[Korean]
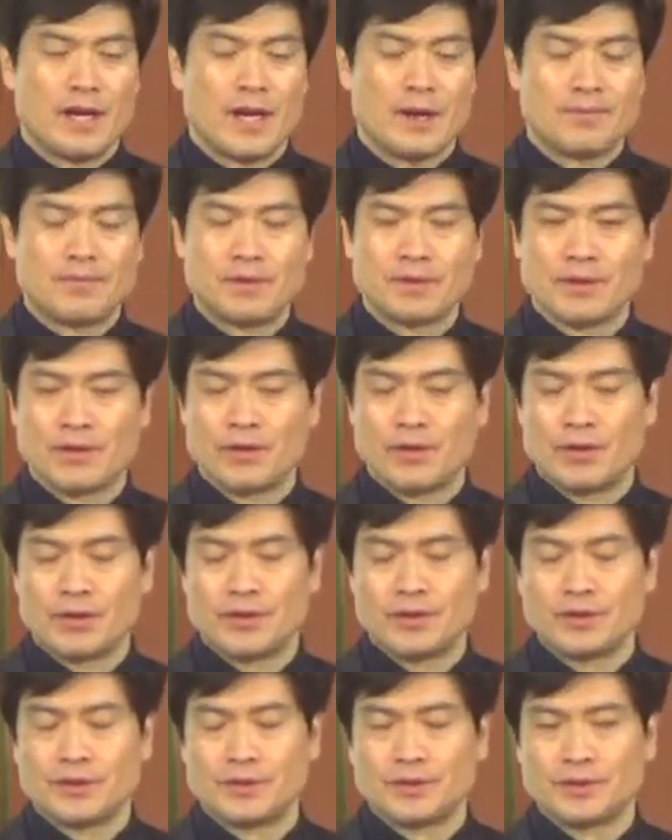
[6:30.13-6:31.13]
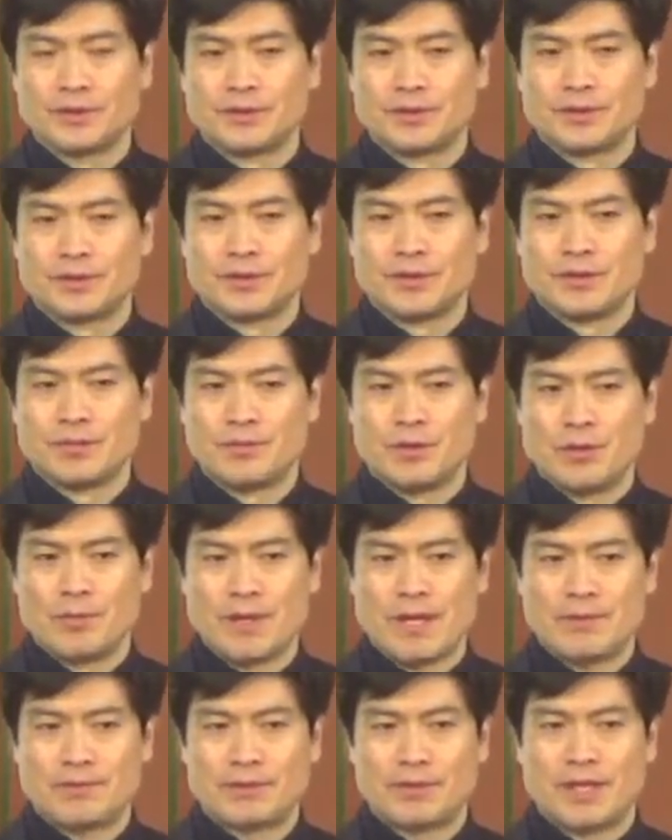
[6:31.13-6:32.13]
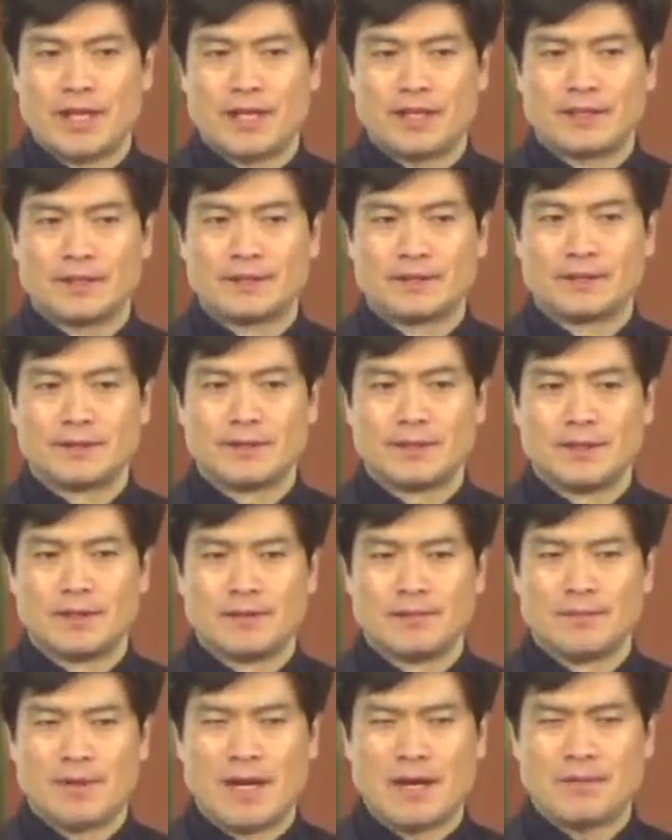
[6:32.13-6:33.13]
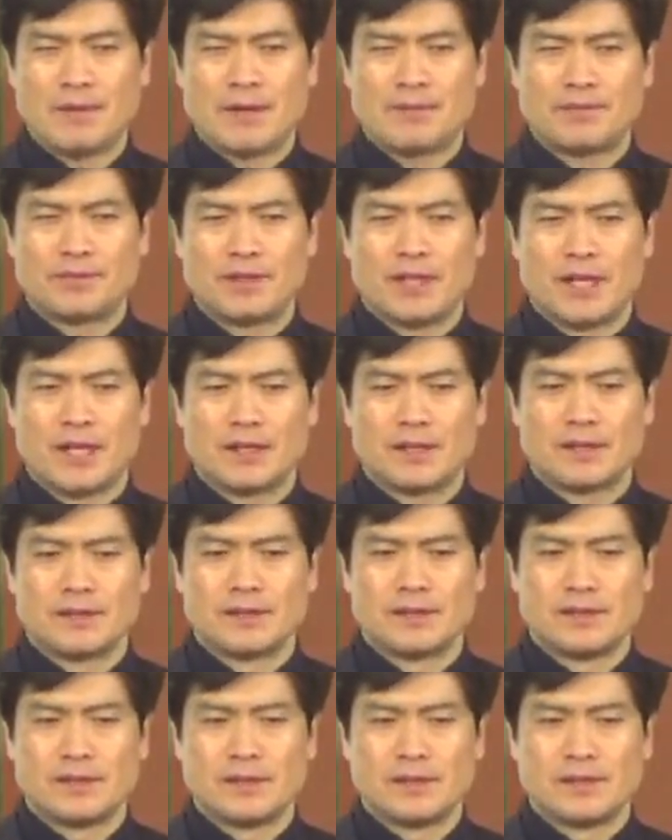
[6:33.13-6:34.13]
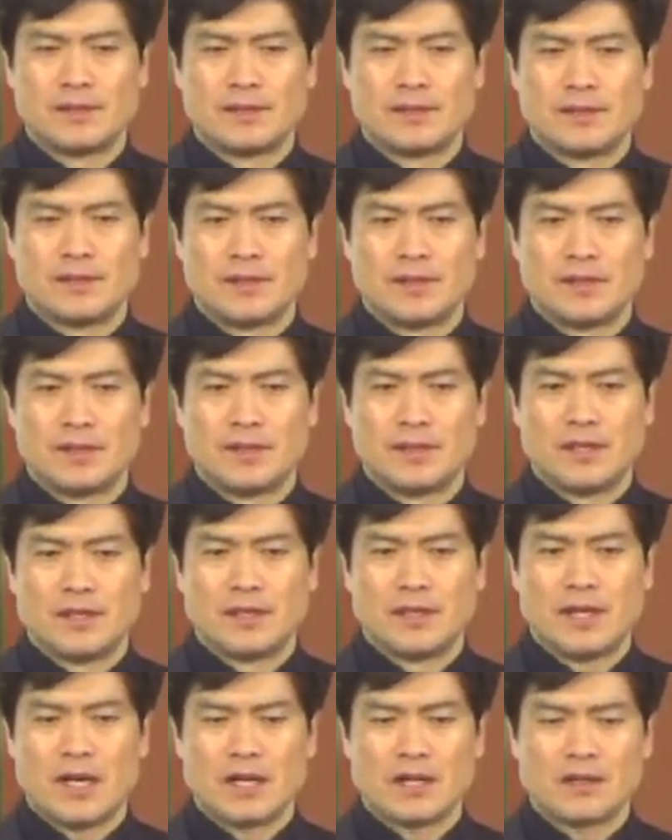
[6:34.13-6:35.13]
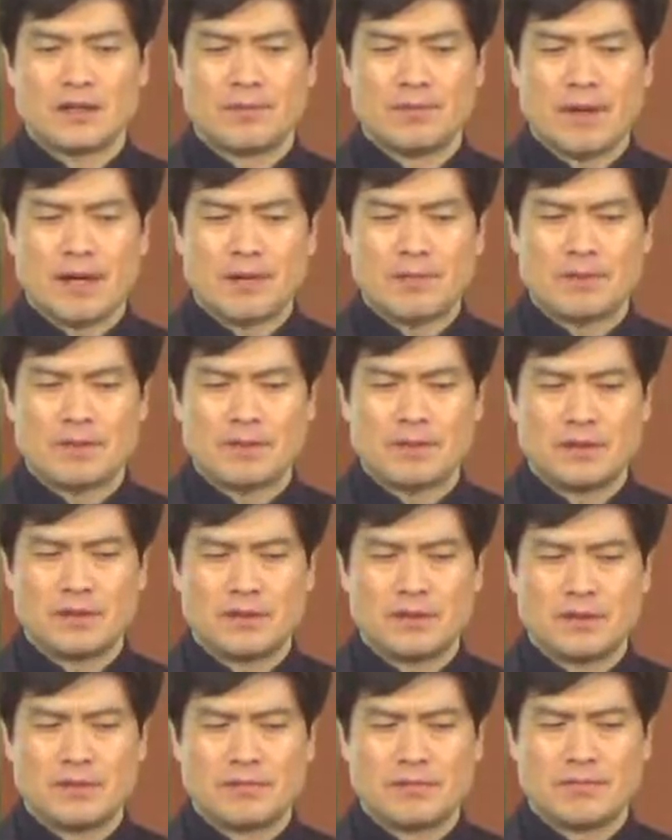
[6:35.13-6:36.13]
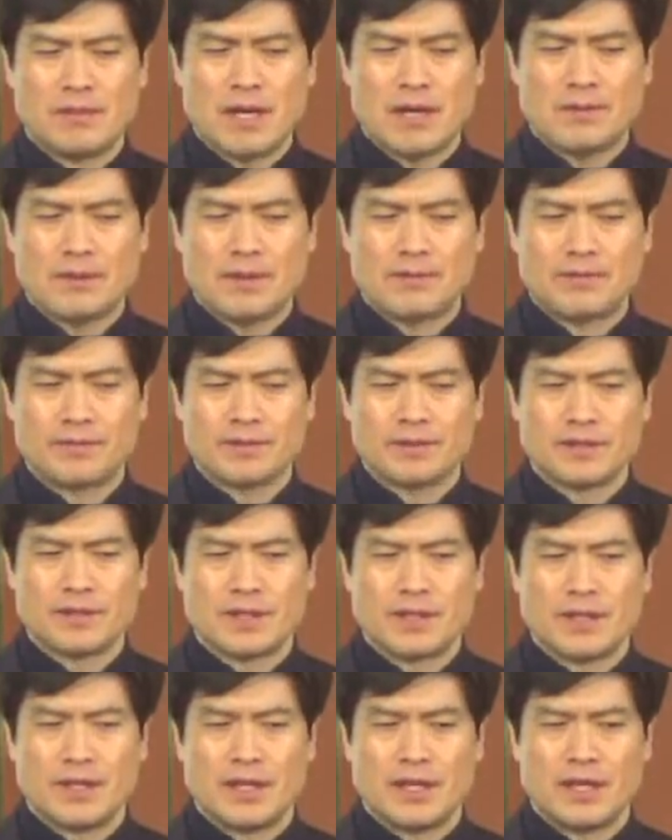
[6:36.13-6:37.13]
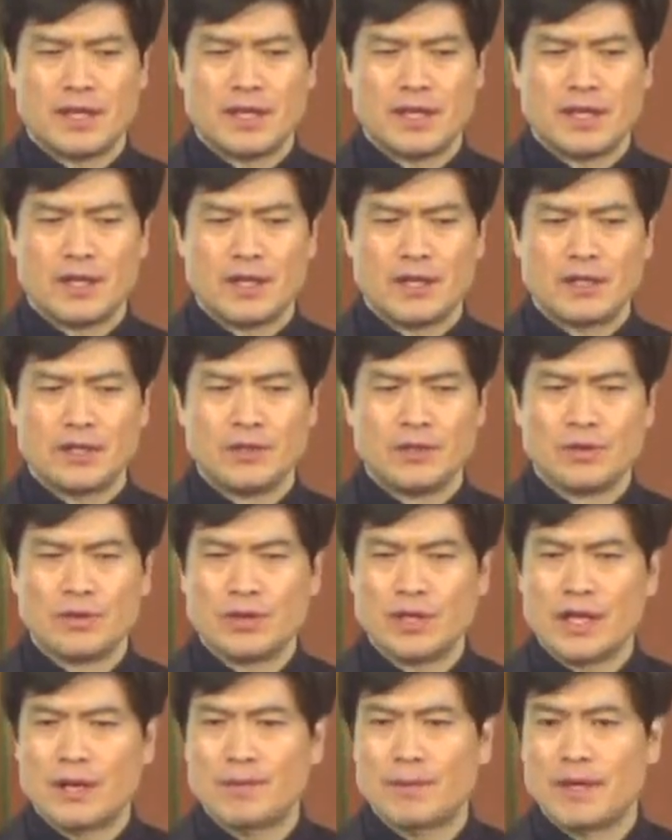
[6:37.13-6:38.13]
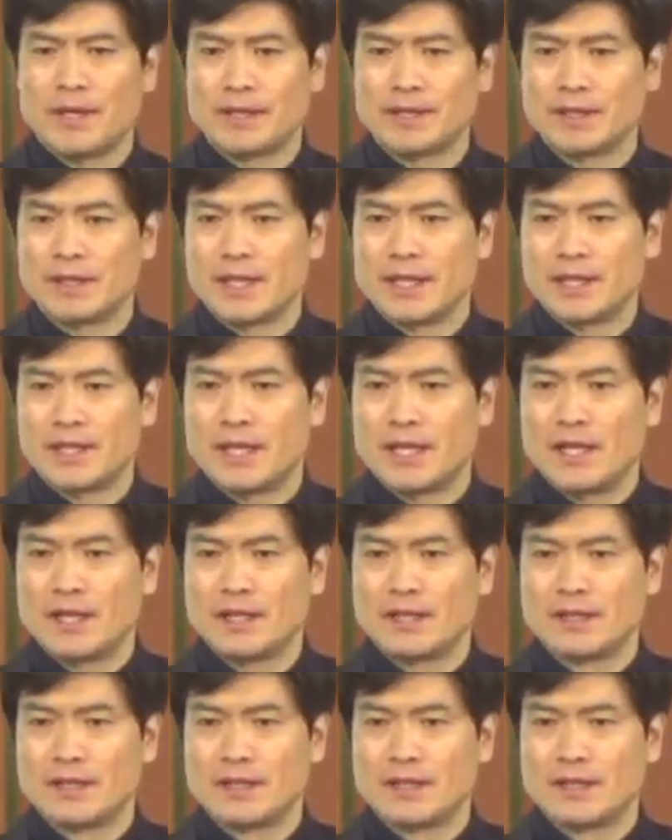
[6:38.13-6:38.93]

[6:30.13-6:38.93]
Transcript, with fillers: 아픈 곳, 몸이 아프다, 마음이 아프다, 아 이거는 마음을 마음이 아픈 것이 아니라 영혼이 아파하는 것 같아.